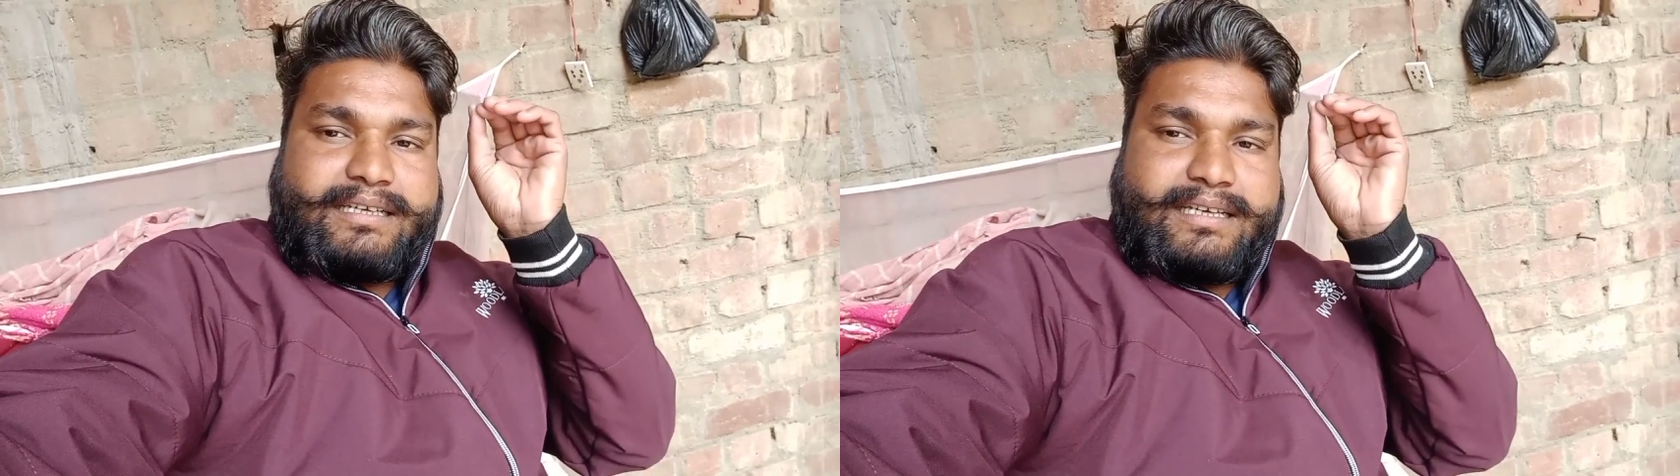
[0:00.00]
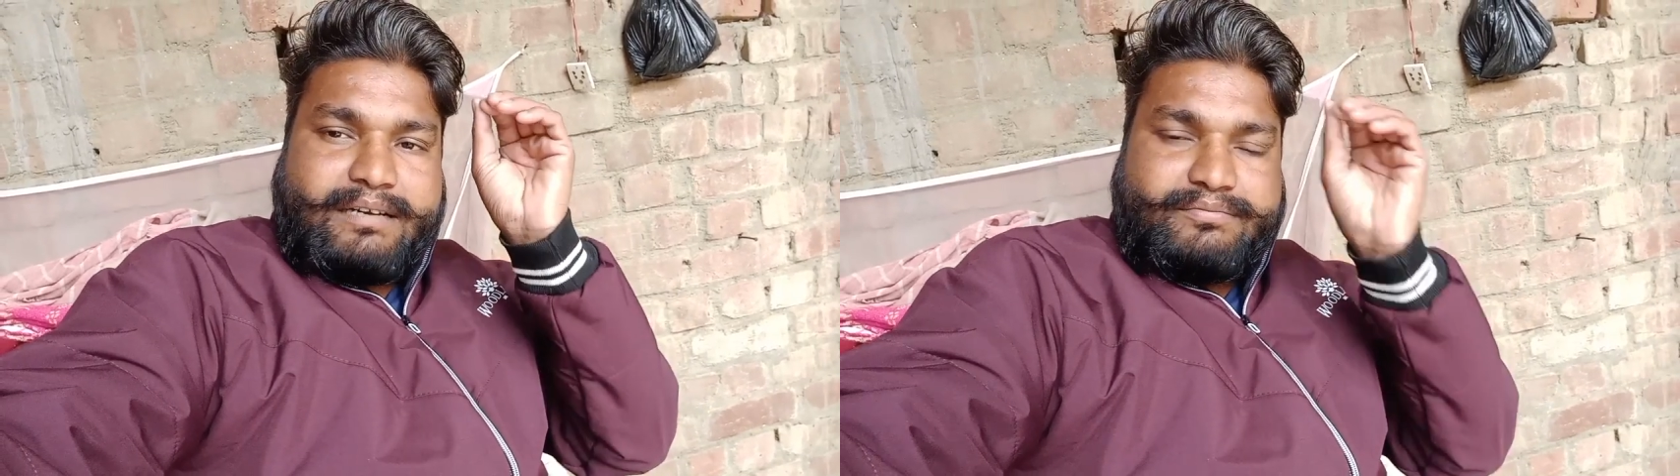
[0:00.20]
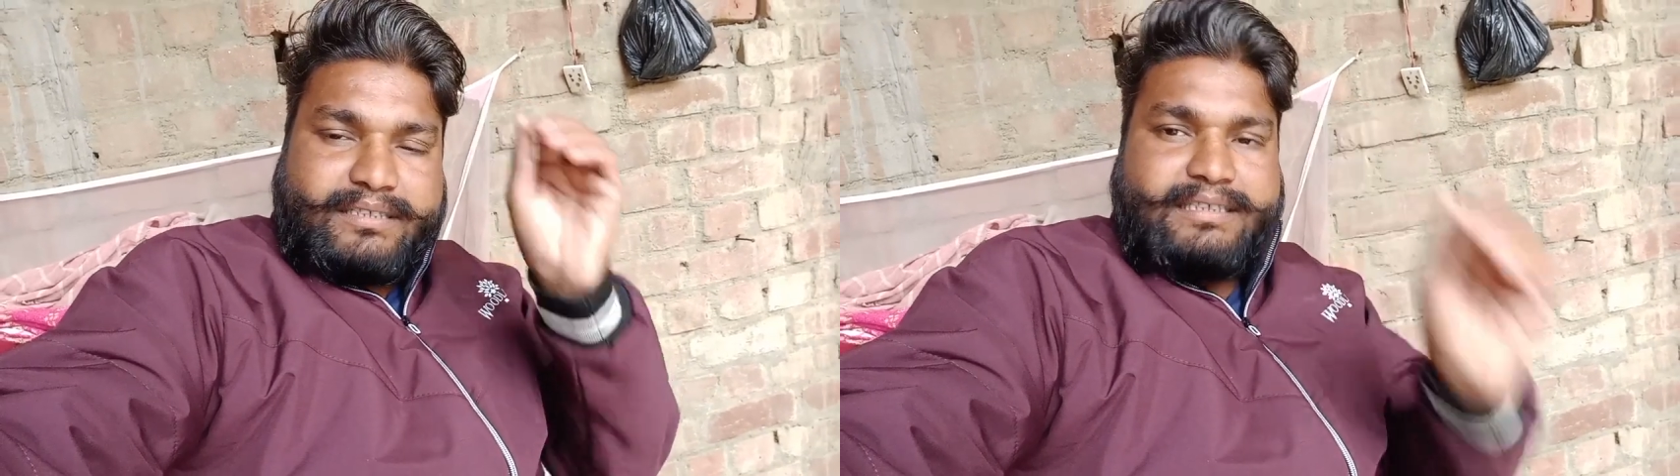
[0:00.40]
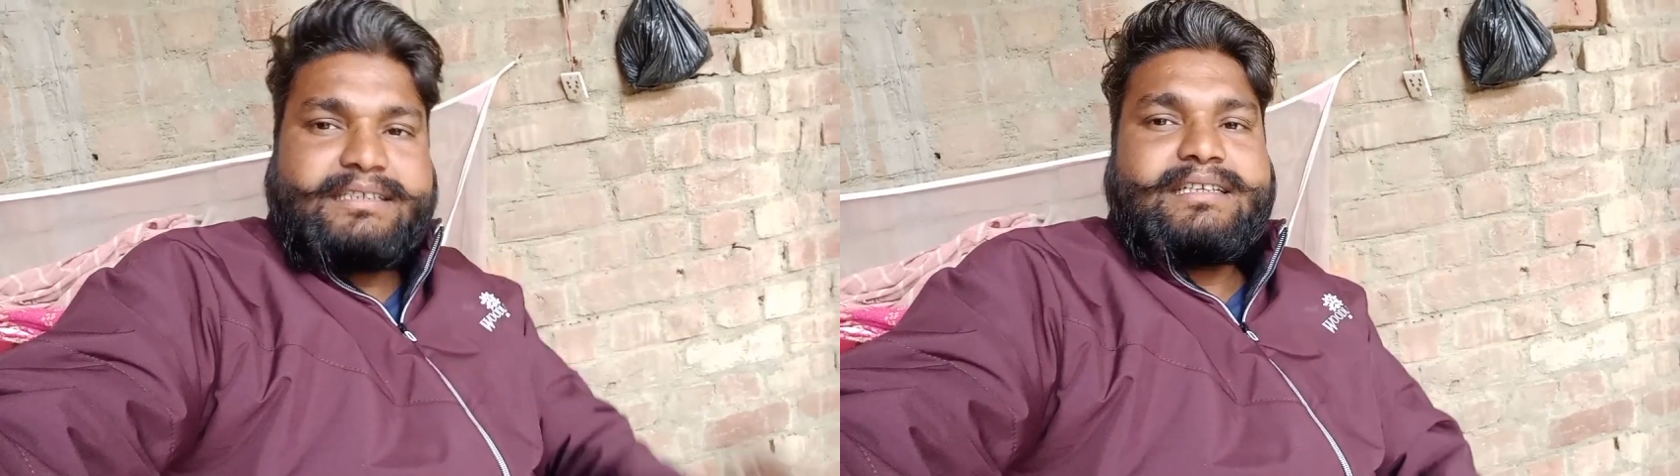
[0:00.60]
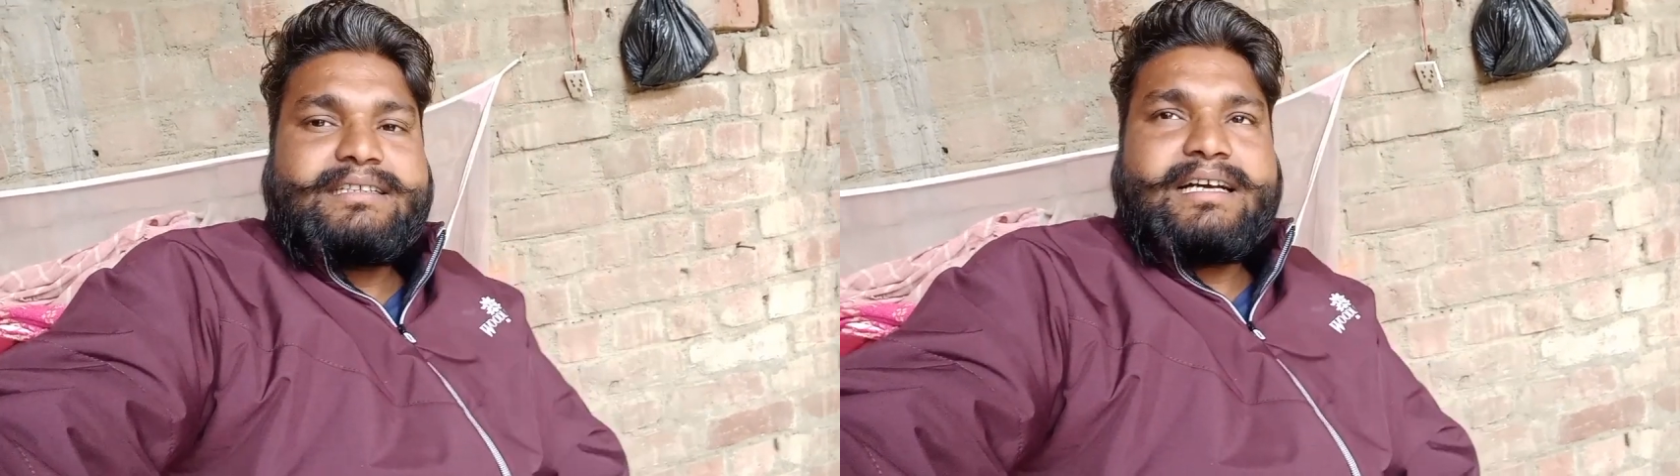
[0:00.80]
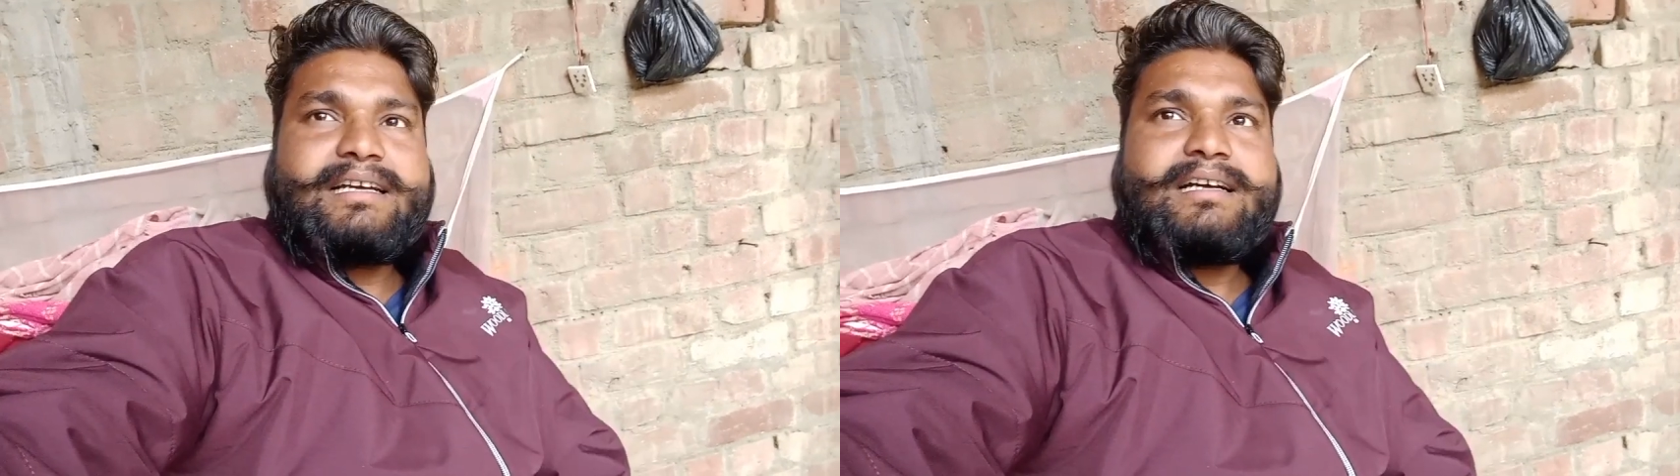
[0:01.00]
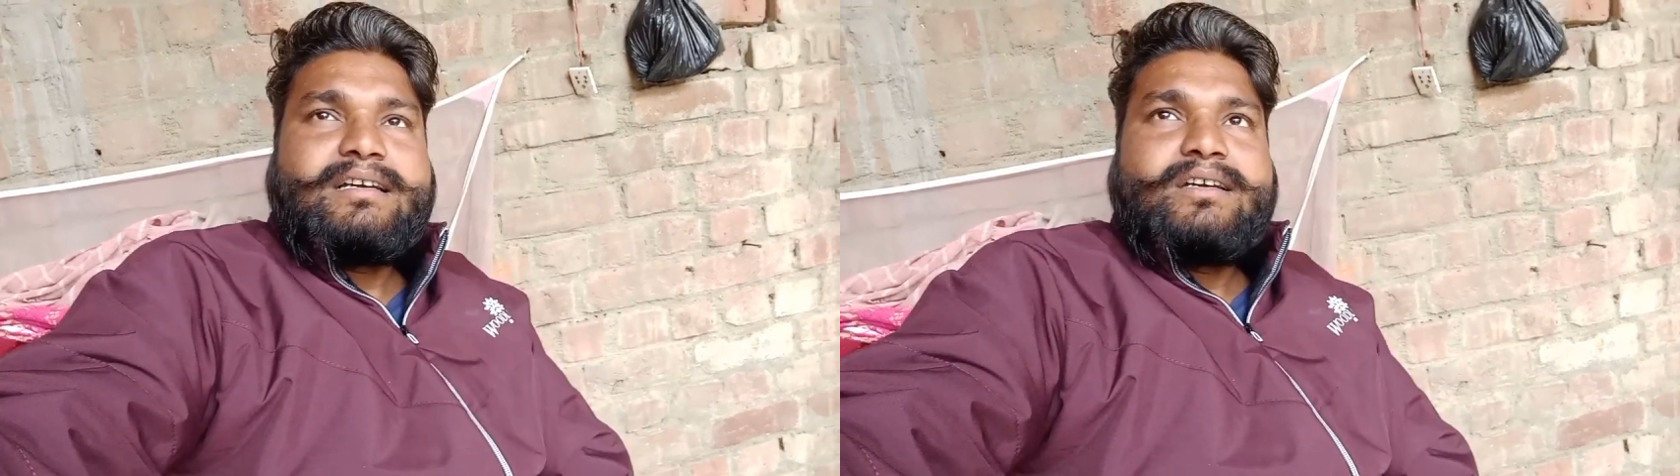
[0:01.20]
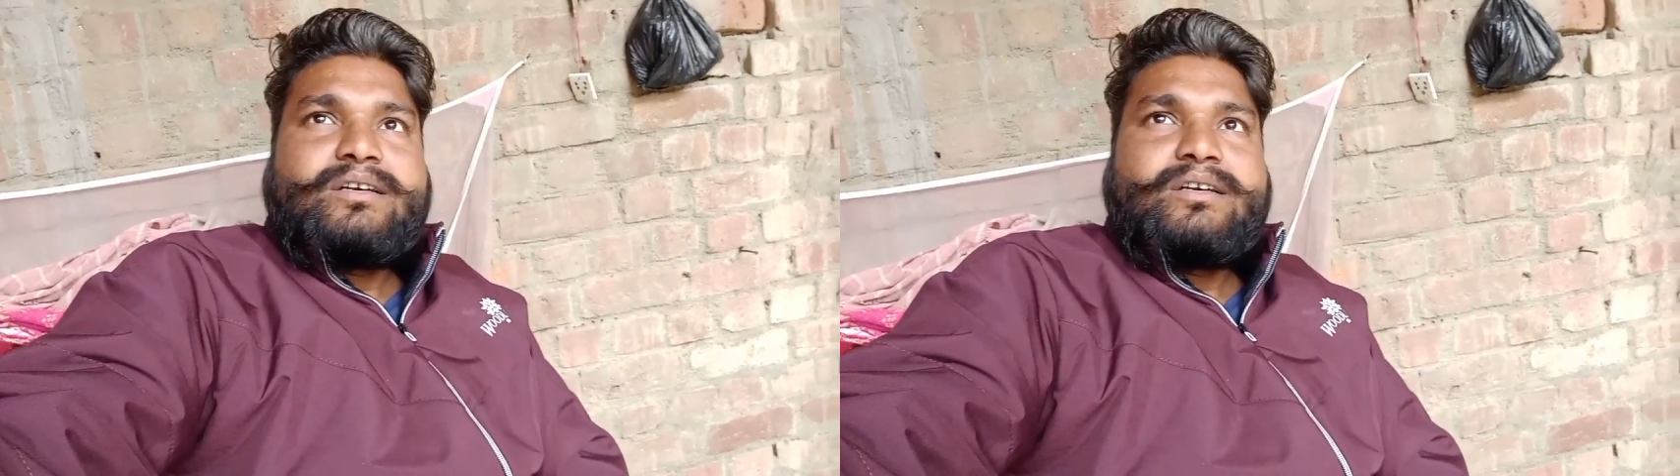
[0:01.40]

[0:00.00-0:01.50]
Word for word: आगे ऑप्शन ही नहीं आया